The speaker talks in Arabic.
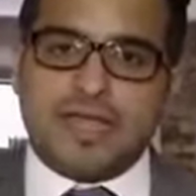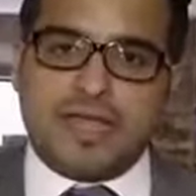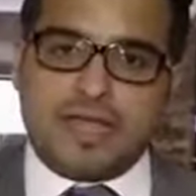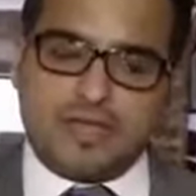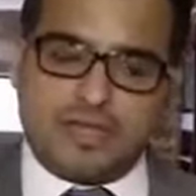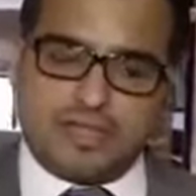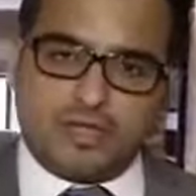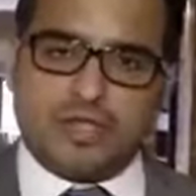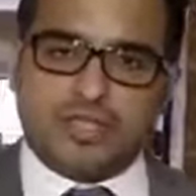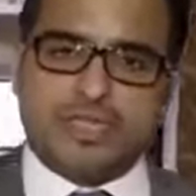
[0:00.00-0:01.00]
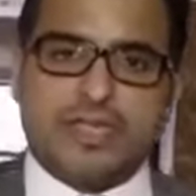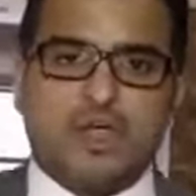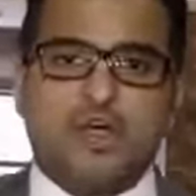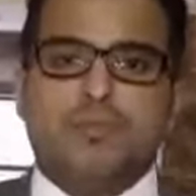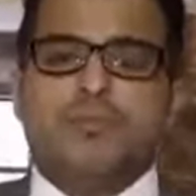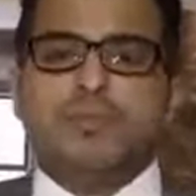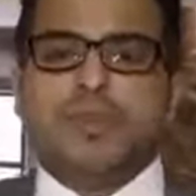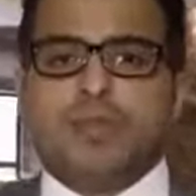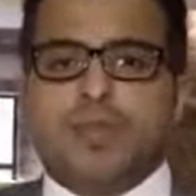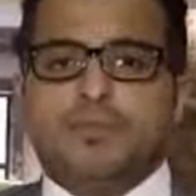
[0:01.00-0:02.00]
الذي أعد لهم
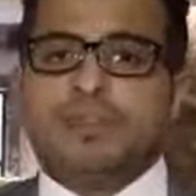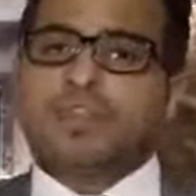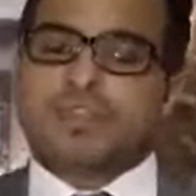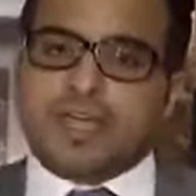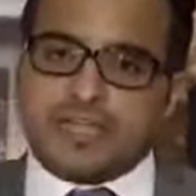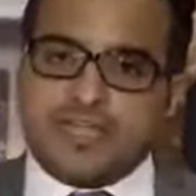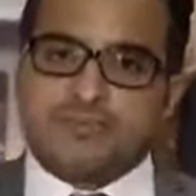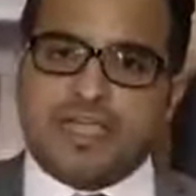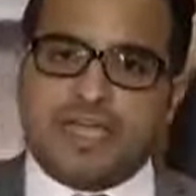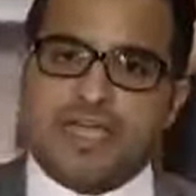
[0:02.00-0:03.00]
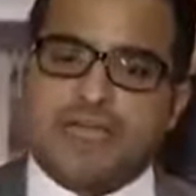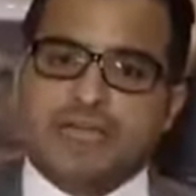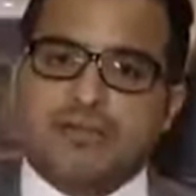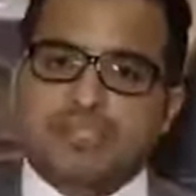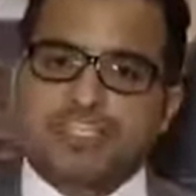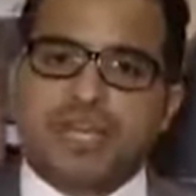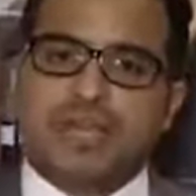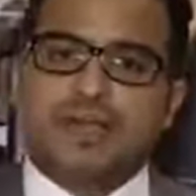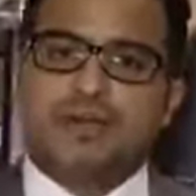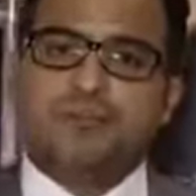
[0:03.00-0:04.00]
بانتظار أن تبدأ
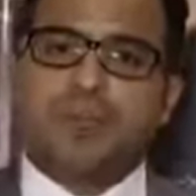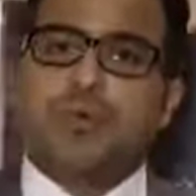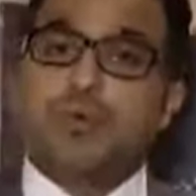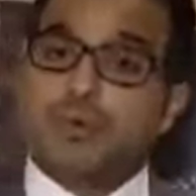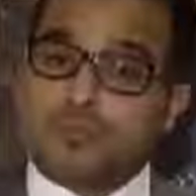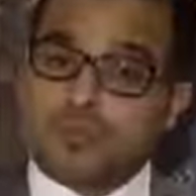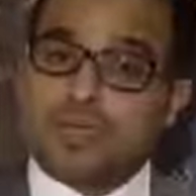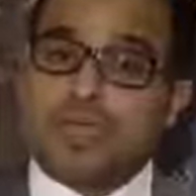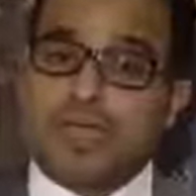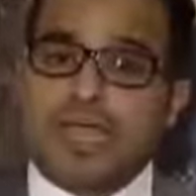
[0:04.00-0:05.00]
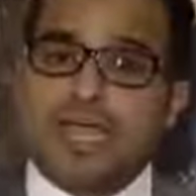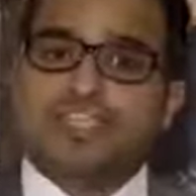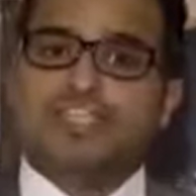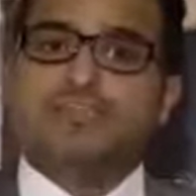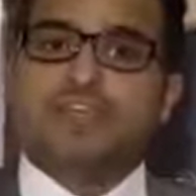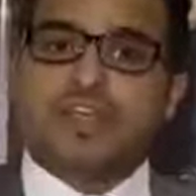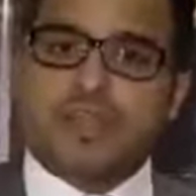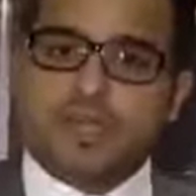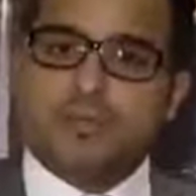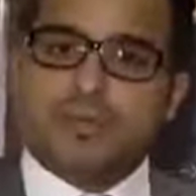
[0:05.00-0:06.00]
المشاعر أو بدء الحج في
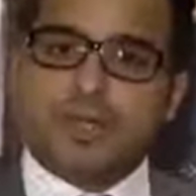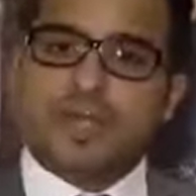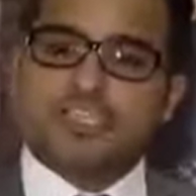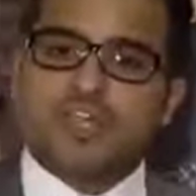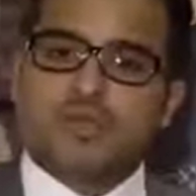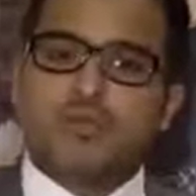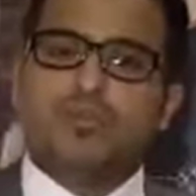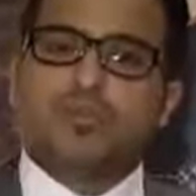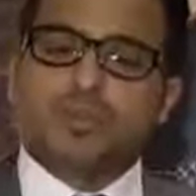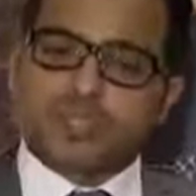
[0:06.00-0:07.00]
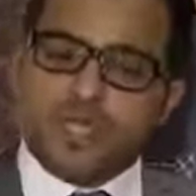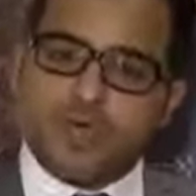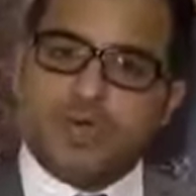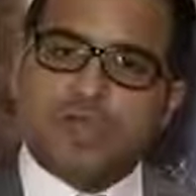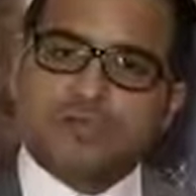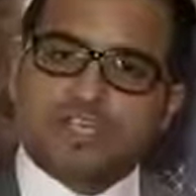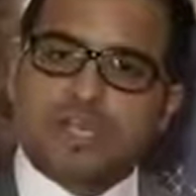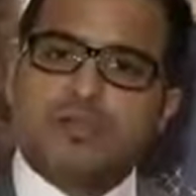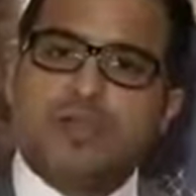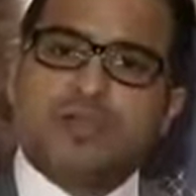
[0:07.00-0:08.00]
اليوم التروي ومن ثم ينتقلون إلى مشعر
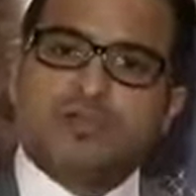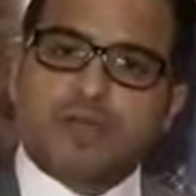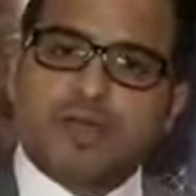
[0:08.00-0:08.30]
منى ثم